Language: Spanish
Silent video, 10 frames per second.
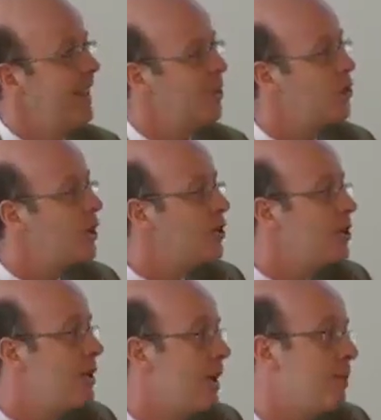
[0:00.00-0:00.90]
¿Eso que nos
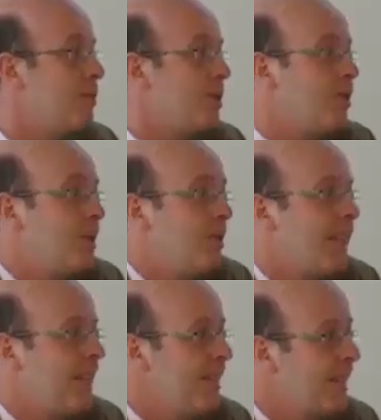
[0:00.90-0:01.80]
lleva? Pues nos lleva a
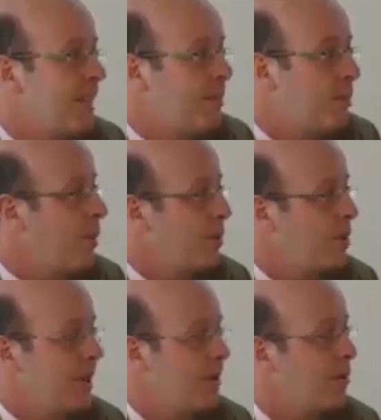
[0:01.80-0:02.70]
que a veces
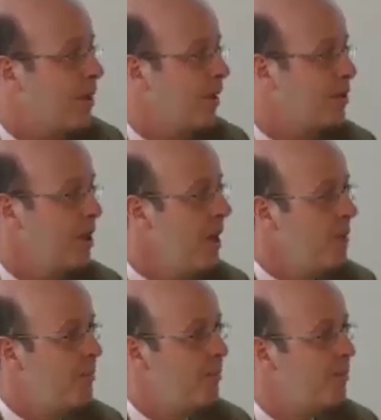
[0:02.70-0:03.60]
podamos equivocarnos
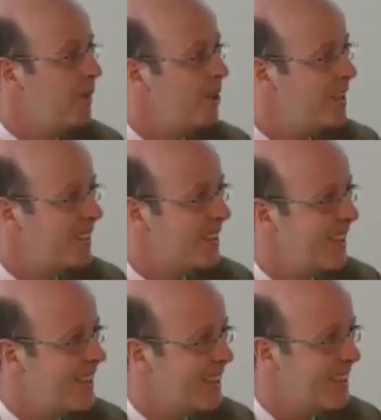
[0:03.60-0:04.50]
pero es,
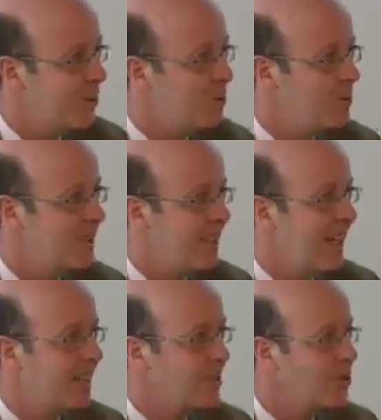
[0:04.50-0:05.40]
como
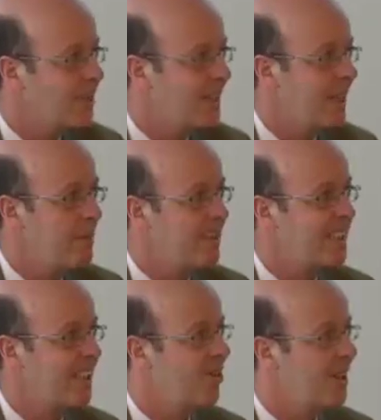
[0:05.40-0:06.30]
están las cosas y además
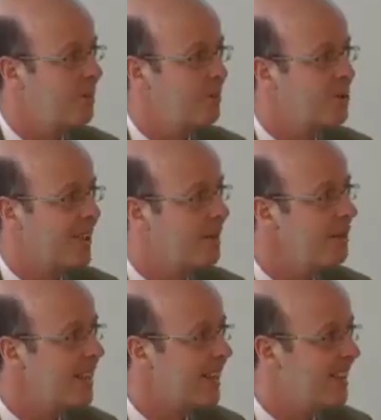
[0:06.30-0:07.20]
es que no las vamos a
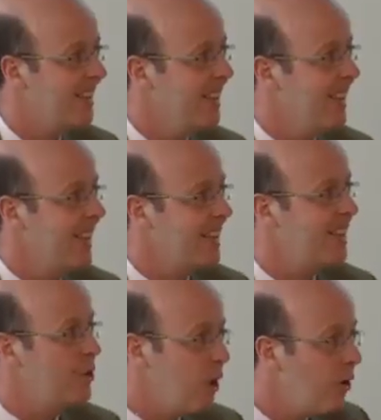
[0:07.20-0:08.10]
cambiar. Eh,
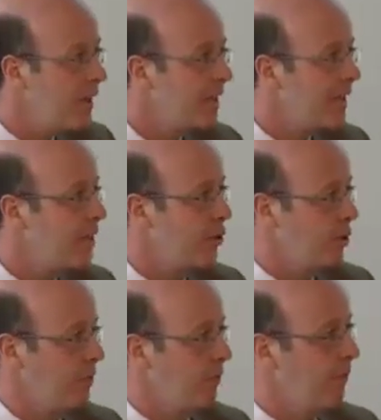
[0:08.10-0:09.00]
si yo ahora
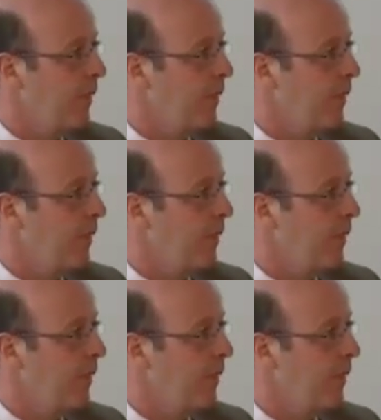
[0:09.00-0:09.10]
intento,